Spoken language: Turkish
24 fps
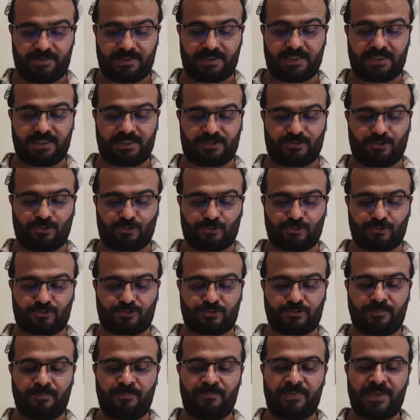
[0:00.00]

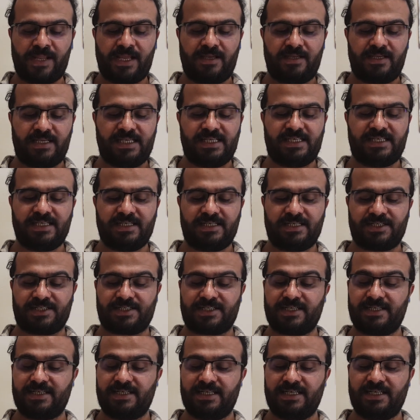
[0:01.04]
49. İki
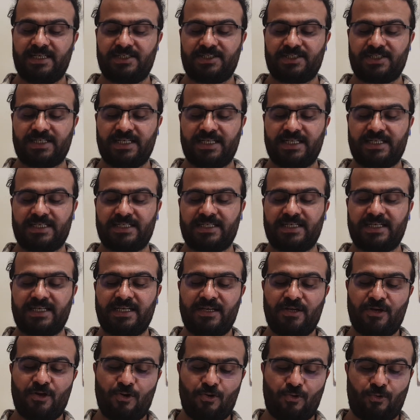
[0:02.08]
kişi
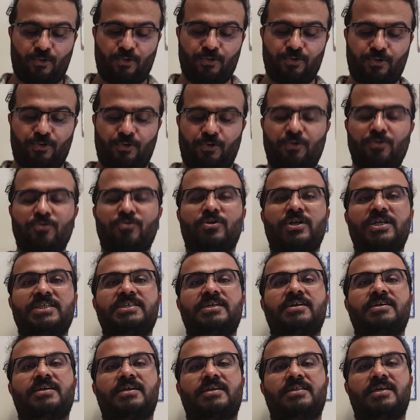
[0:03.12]
ilişkilerini onu
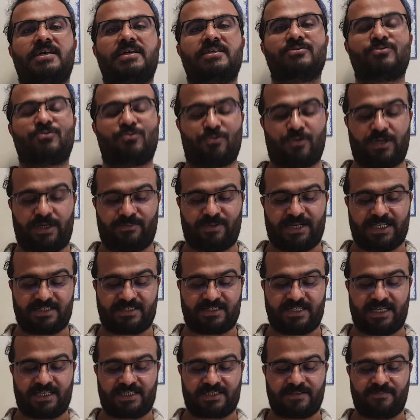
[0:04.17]
olduracak kadar
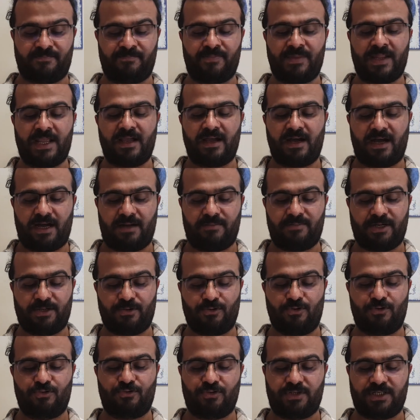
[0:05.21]
kuramazlar. Ama
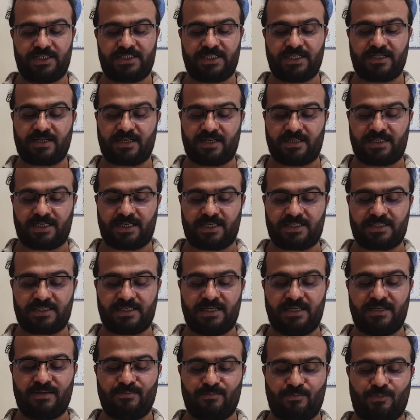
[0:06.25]
öldürecek kadar
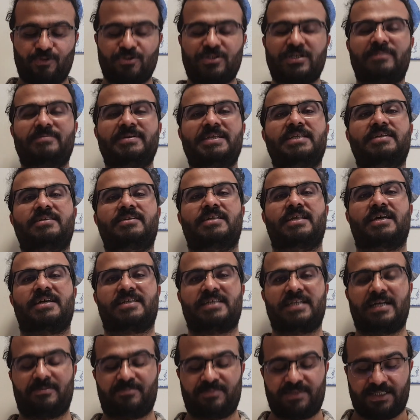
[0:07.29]
bozabilirler
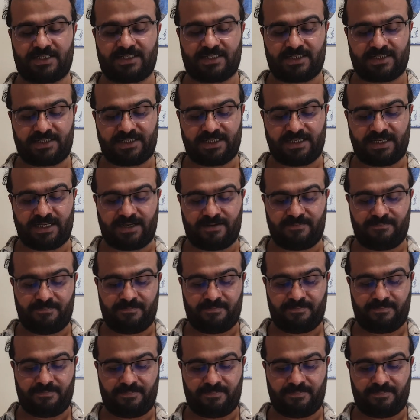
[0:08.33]
yaptıklarıyla.